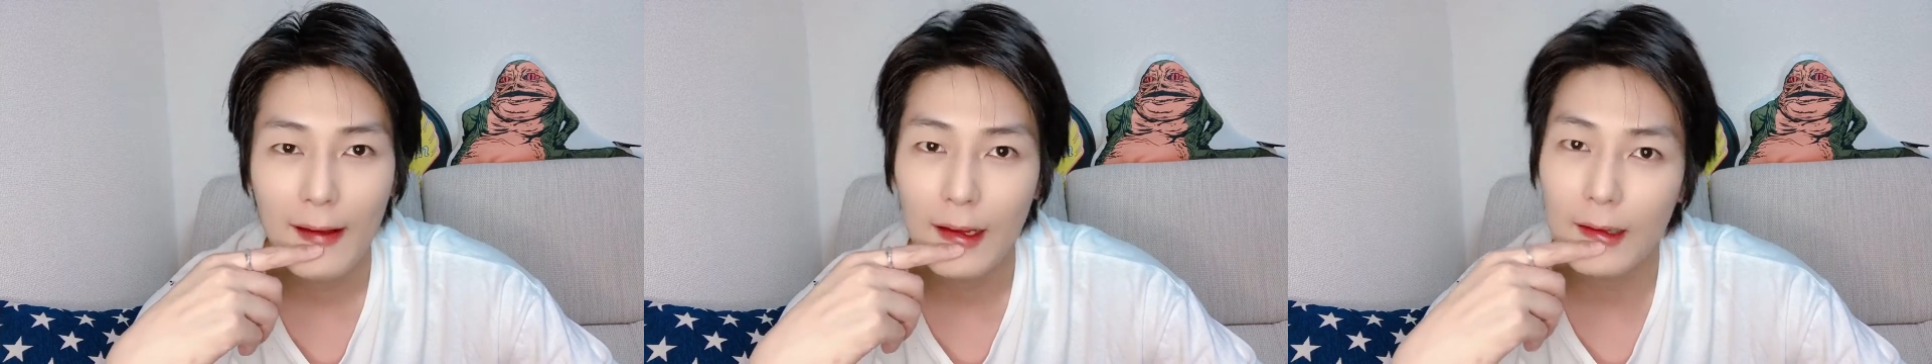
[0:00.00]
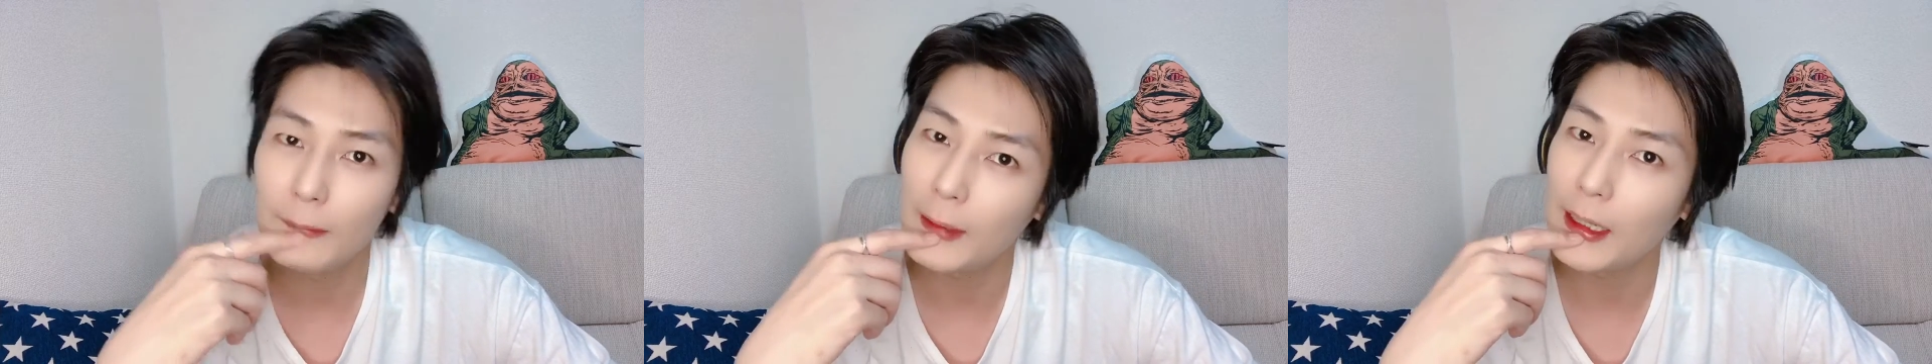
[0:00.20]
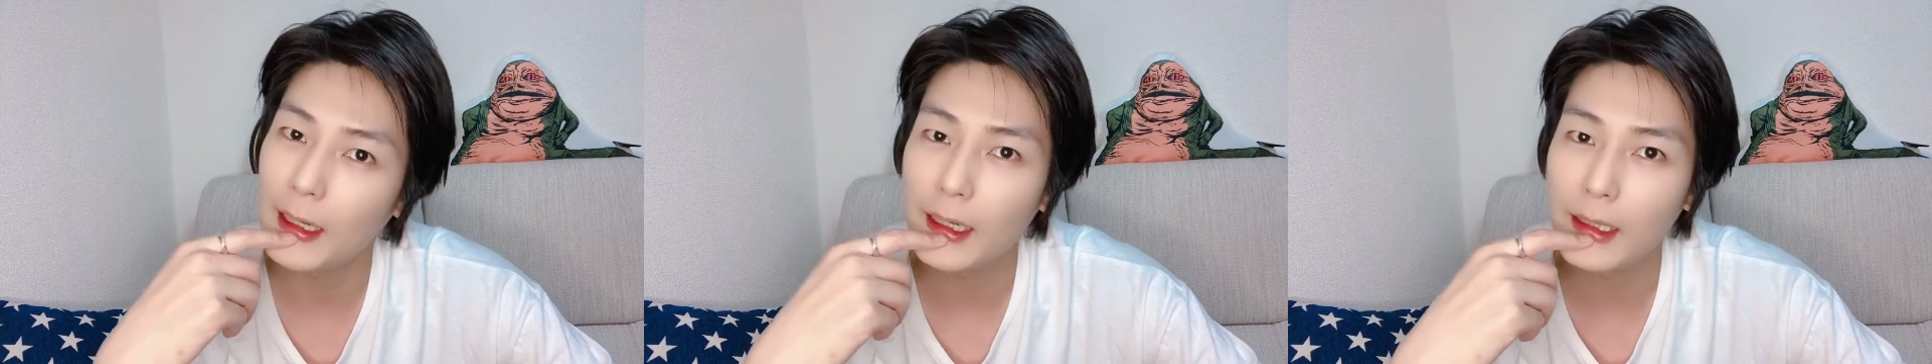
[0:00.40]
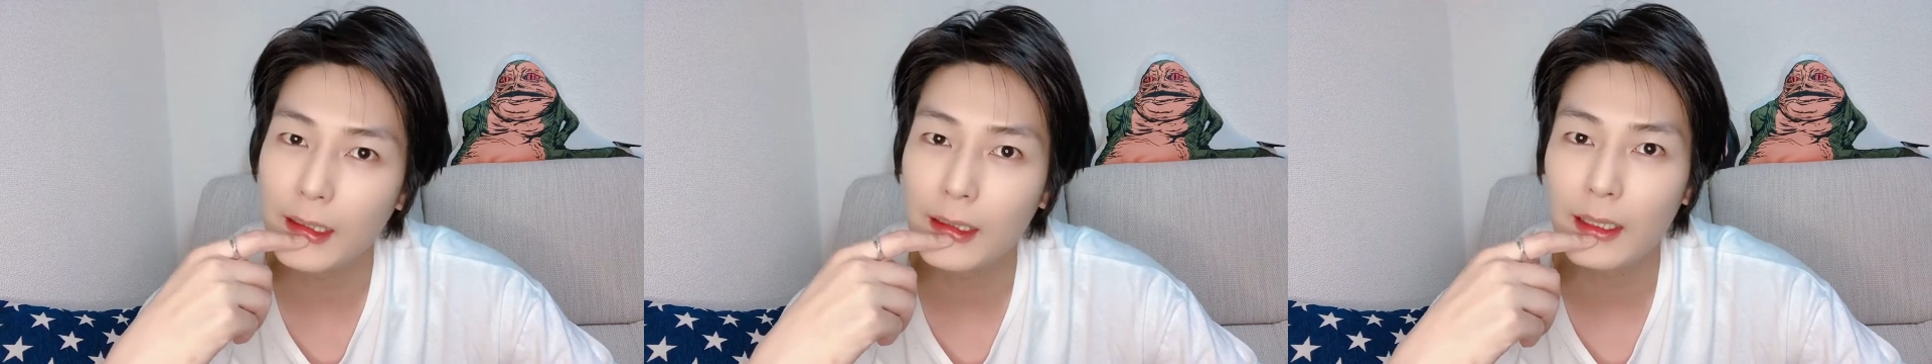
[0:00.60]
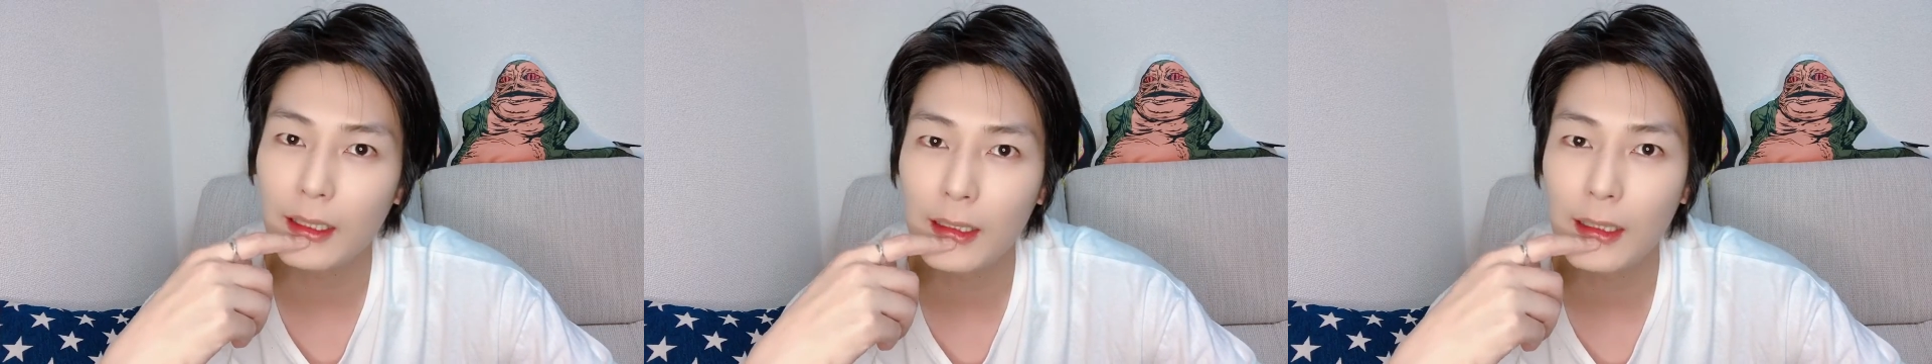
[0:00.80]
まあ
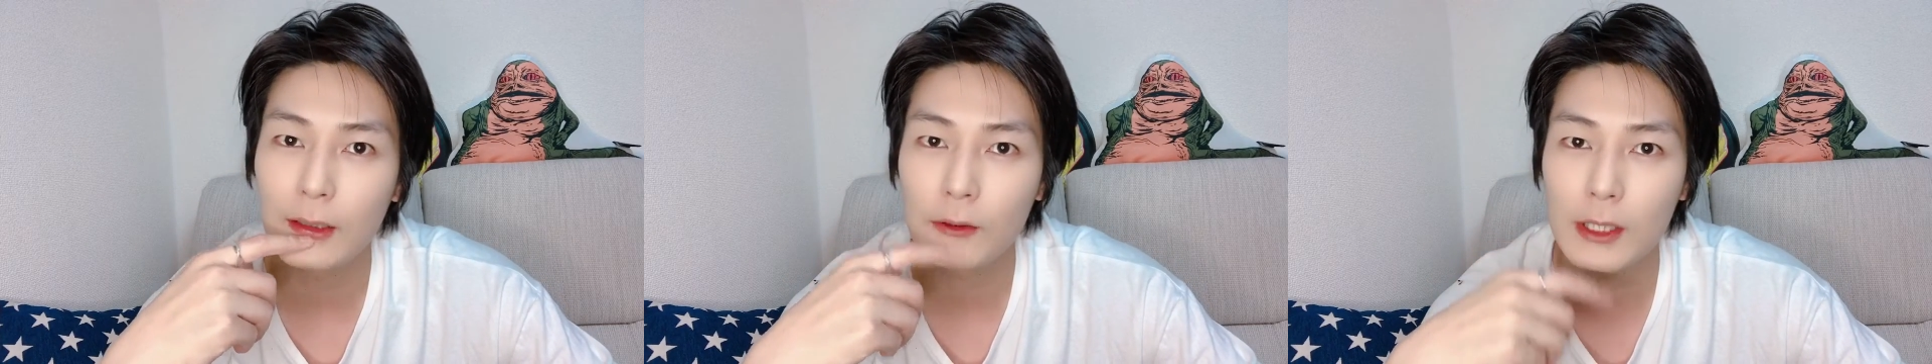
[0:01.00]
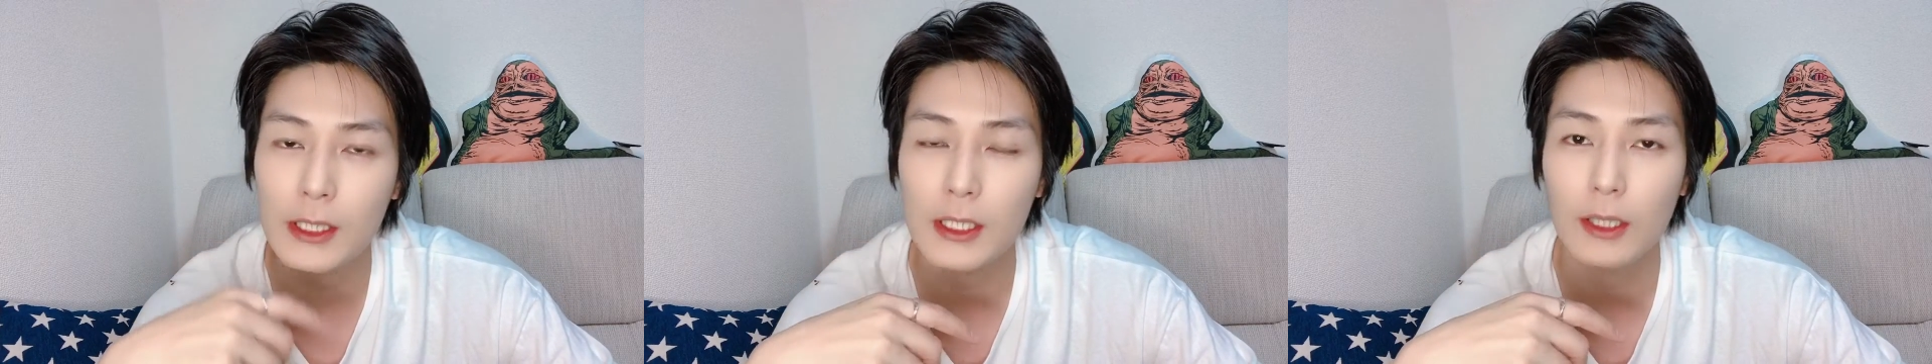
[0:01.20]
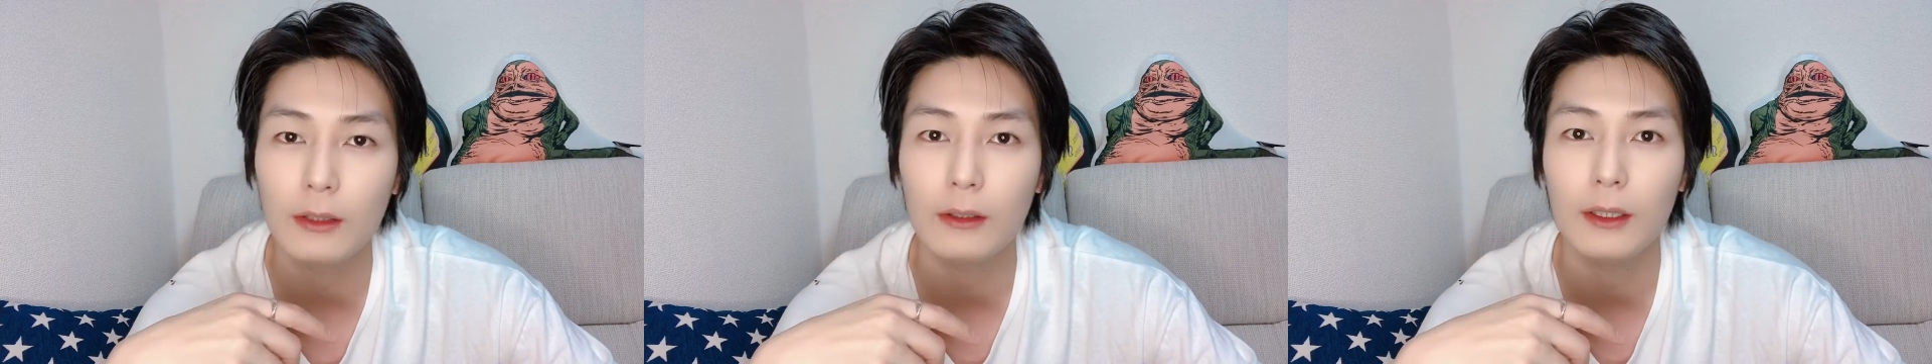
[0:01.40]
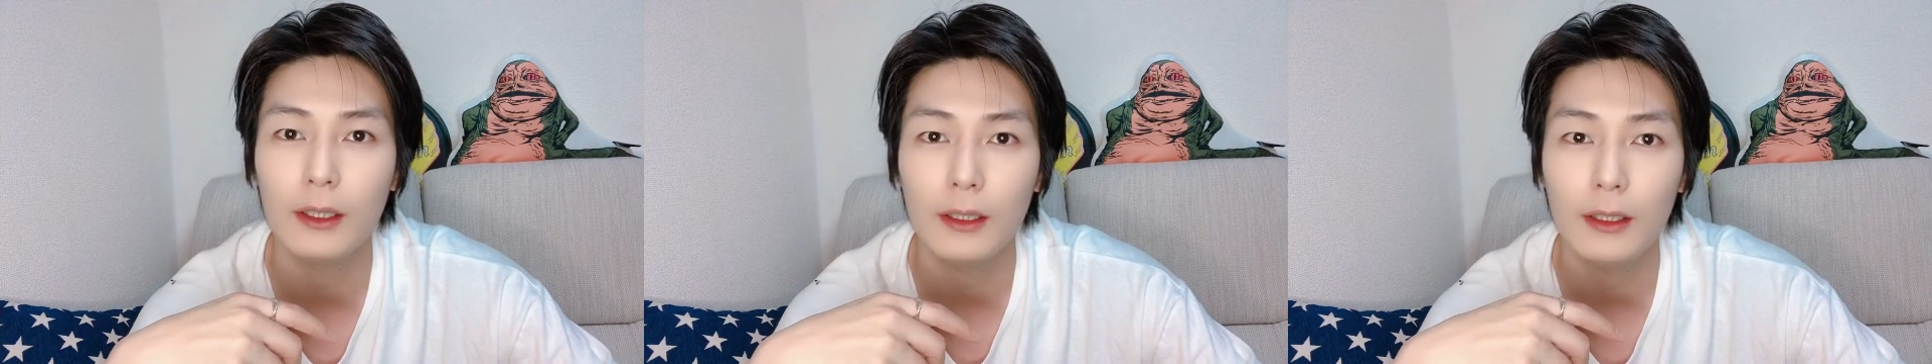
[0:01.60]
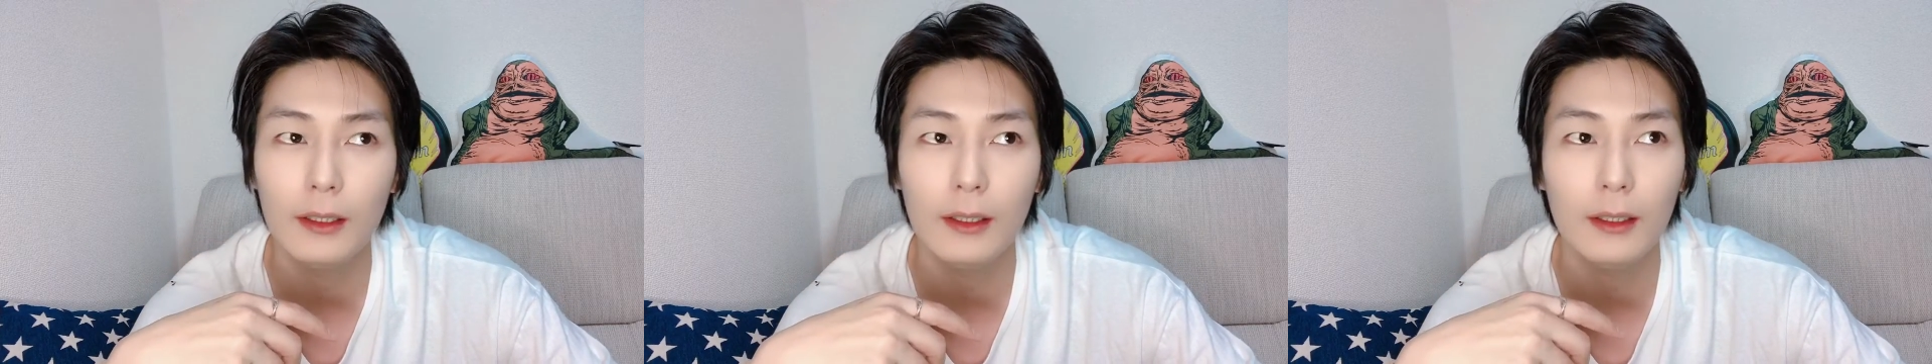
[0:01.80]
LINE か電話した時
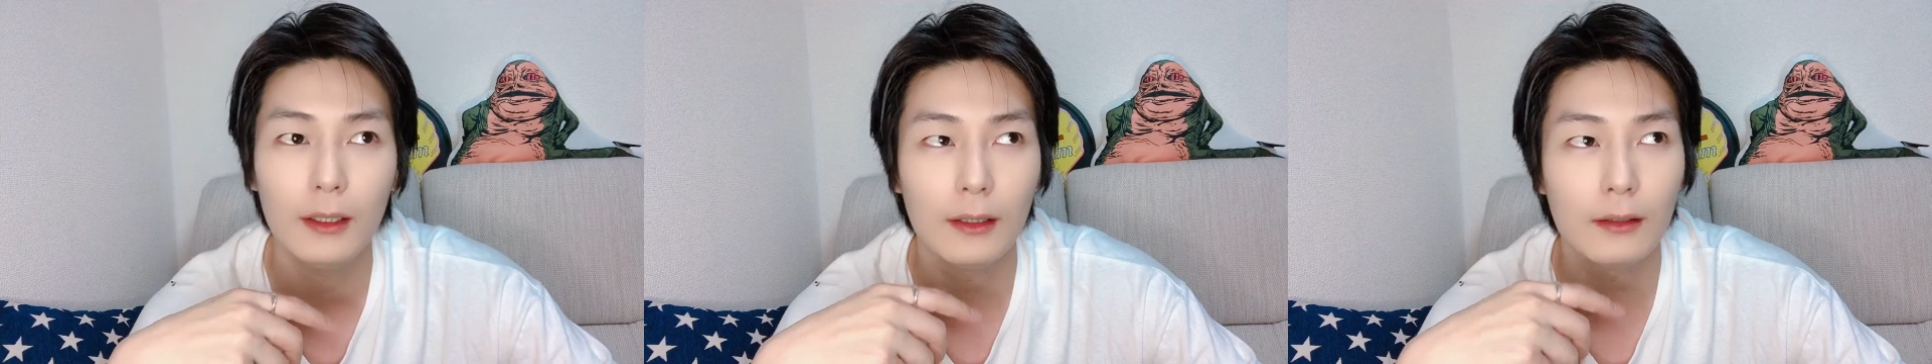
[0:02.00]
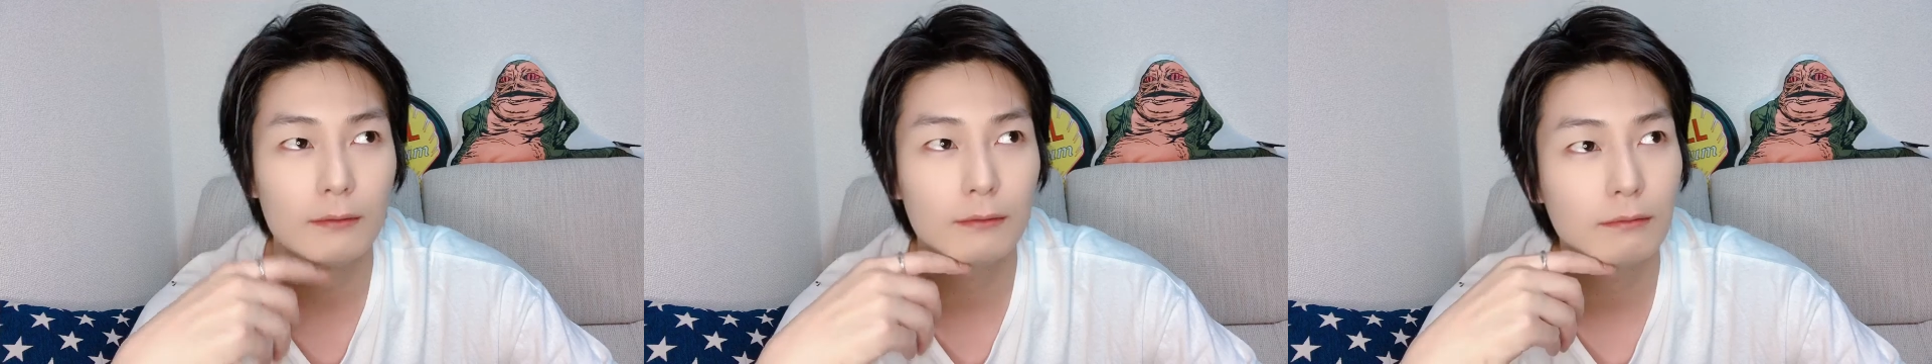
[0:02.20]
に、